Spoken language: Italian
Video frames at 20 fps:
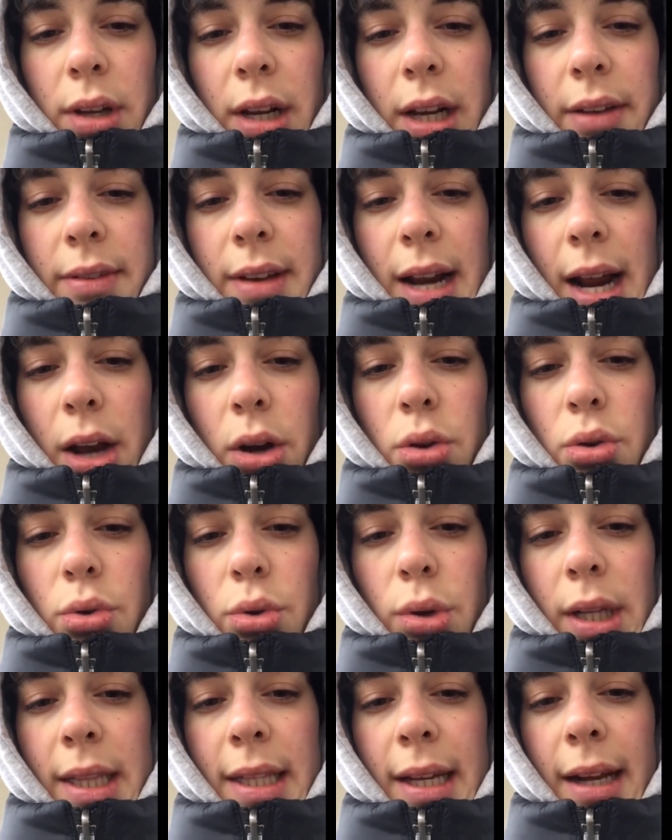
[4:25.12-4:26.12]
arriverà con un
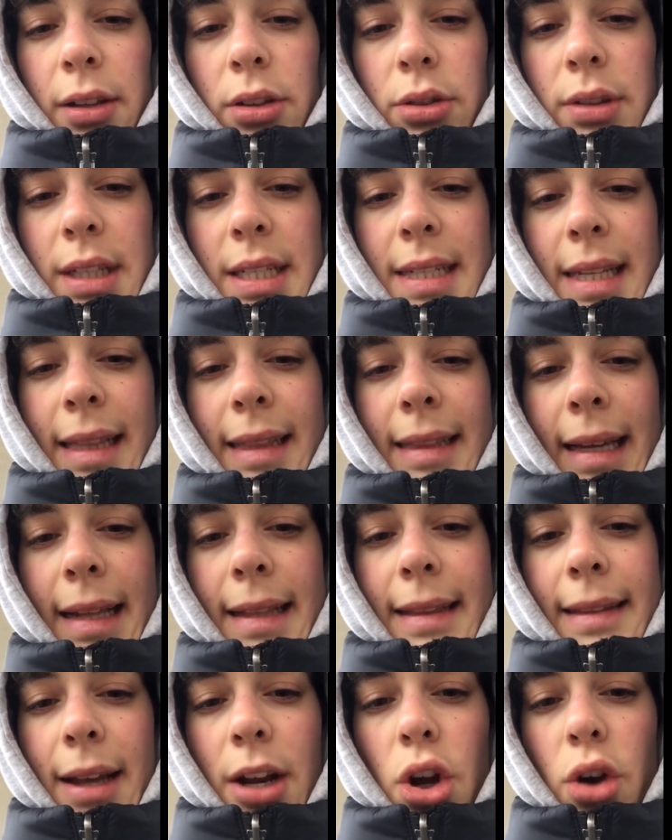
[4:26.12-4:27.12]
ritardo di
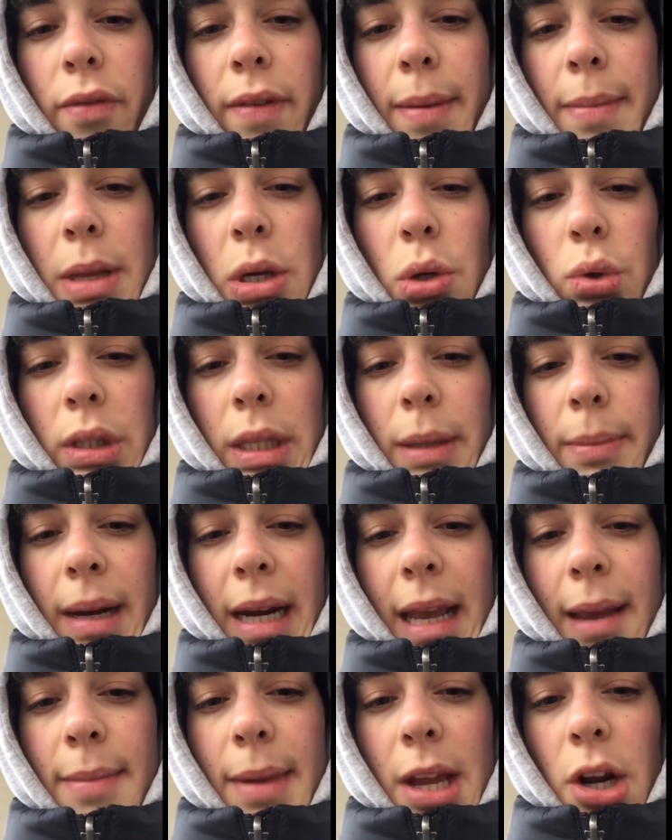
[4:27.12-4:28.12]
79 minuti
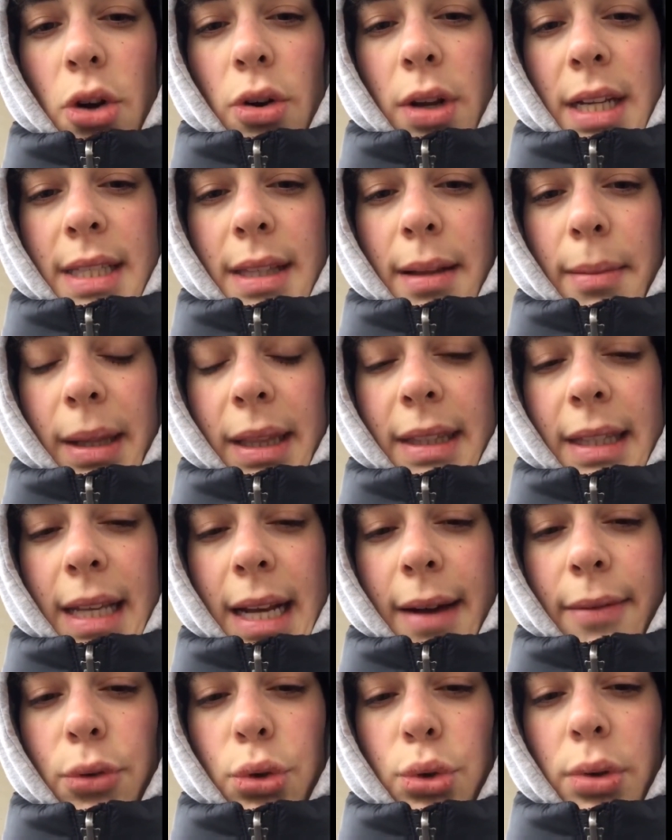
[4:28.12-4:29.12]
perché mia nonna
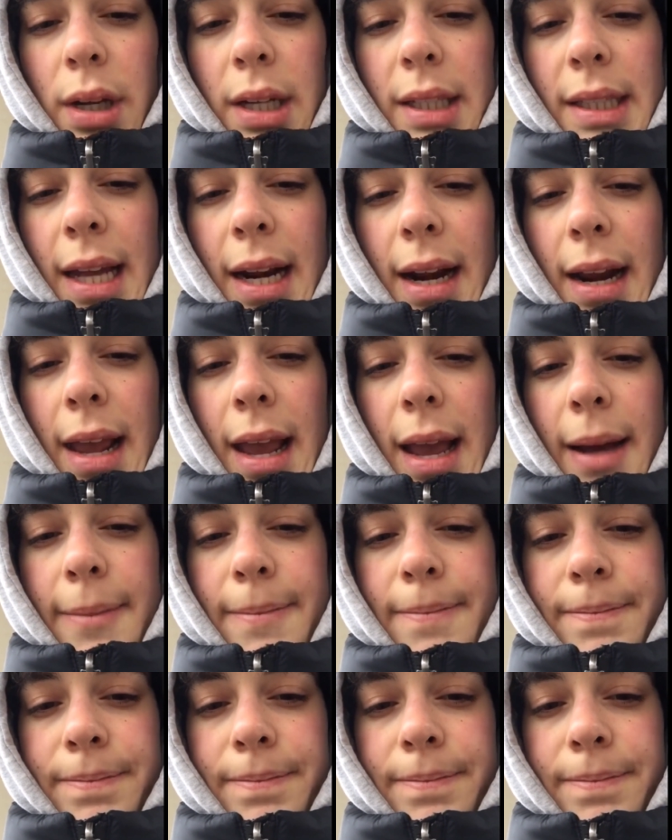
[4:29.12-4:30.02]
stamattina ha avuto la diarrea.